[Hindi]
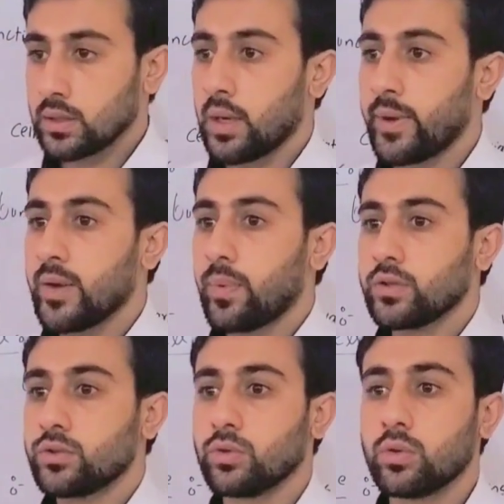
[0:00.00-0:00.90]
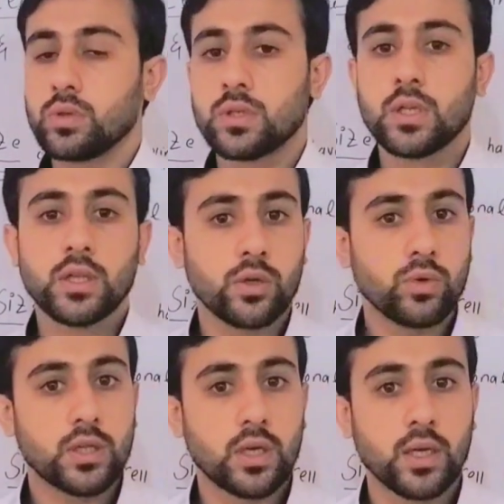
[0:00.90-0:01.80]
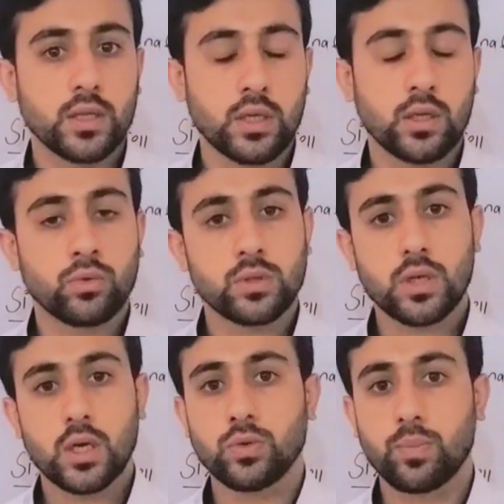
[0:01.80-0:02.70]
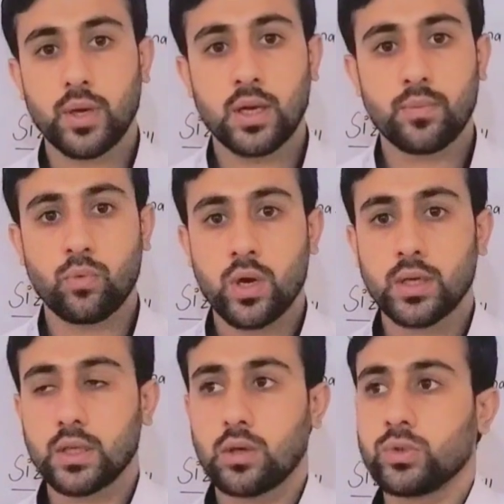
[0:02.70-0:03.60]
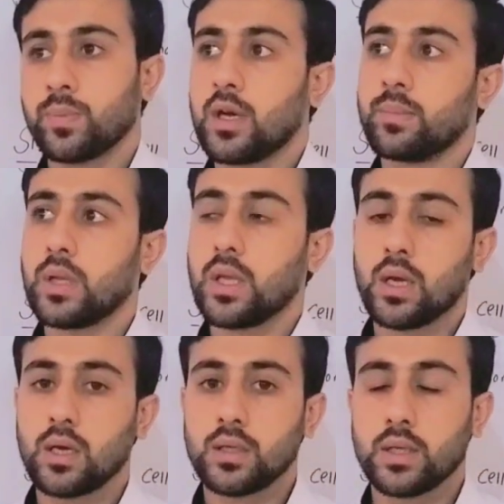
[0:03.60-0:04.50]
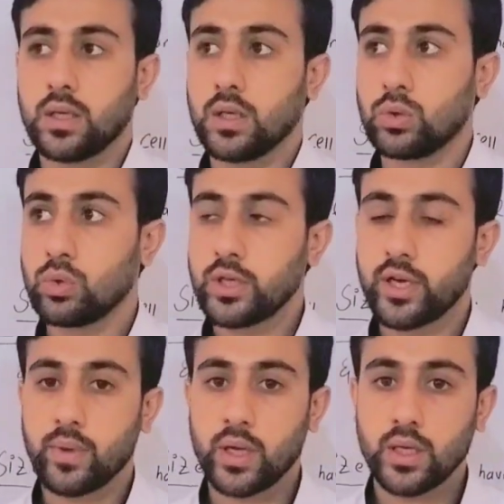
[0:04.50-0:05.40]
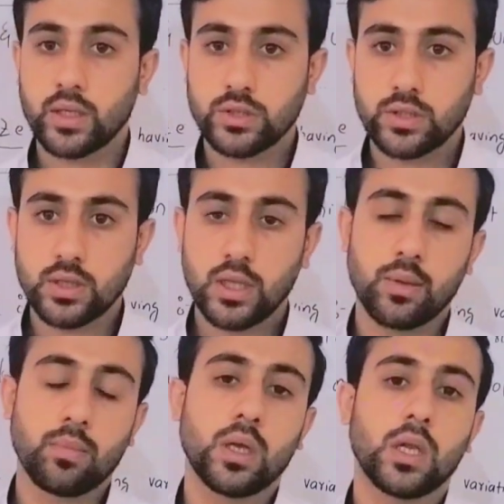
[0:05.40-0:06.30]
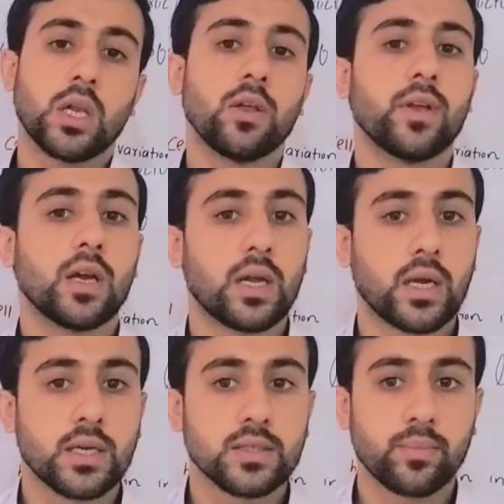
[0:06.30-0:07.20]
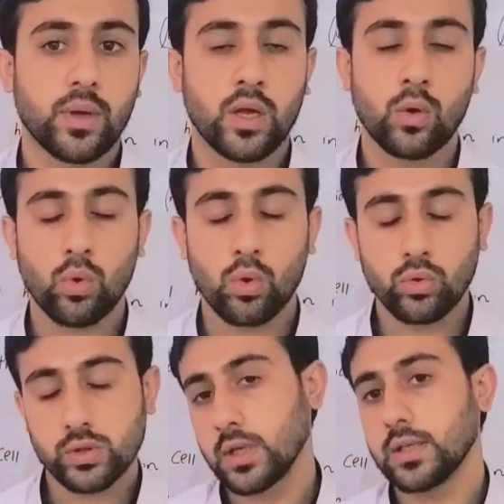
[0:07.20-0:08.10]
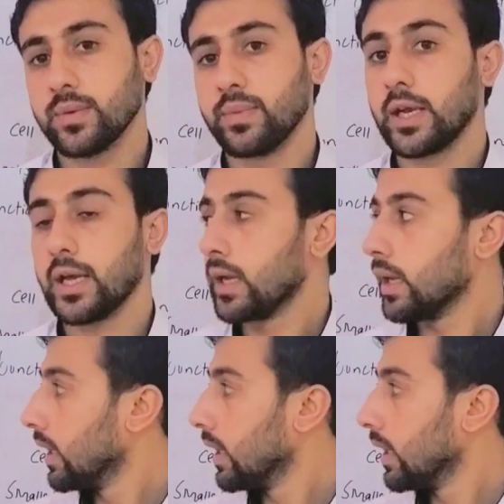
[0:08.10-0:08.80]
हमारे पास जो सिल थ्योरी थी उसका जो पहला पॉइंट था उसमें हमने ये कहा था कि दुनिया में जितनी भी लिविंग ऑर्गेनिज्म है वो सिल से बने हैं